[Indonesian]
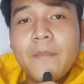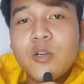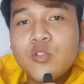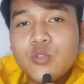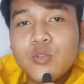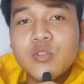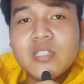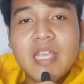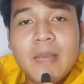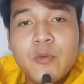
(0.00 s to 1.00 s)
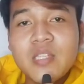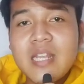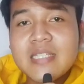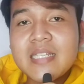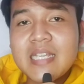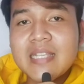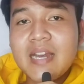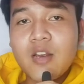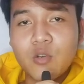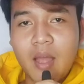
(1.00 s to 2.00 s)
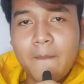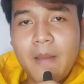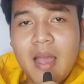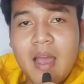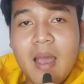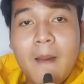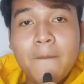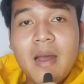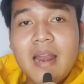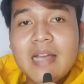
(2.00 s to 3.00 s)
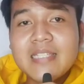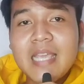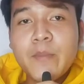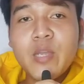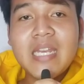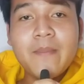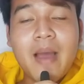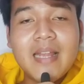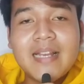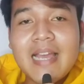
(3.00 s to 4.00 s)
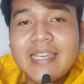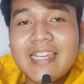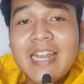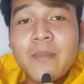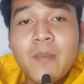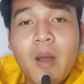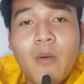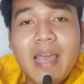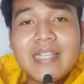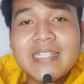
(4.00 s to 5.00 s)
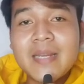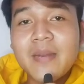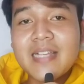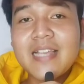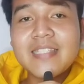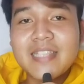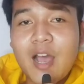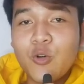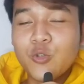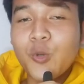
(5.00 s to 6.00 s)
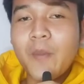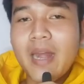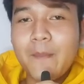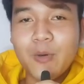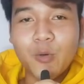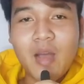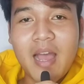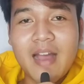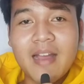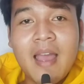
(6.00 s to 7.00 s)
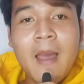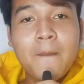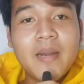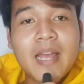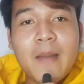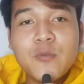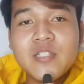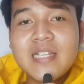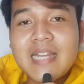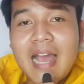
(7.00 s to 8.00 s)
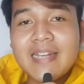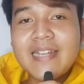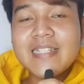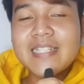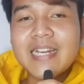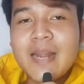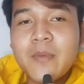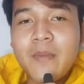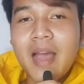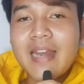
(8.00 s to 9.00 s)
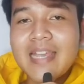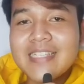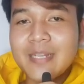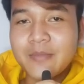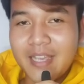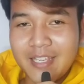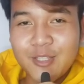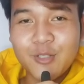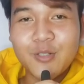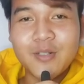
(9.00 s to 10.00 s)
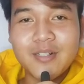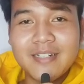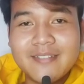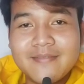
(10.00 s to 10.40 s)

Beruntung si ibu tidak sedih terlalu lama. Malah si ibu ini balik lagi dan membawa es krim raksasa untuk para beruang. Mereka pun senang dan segera memakan es krimnya itu.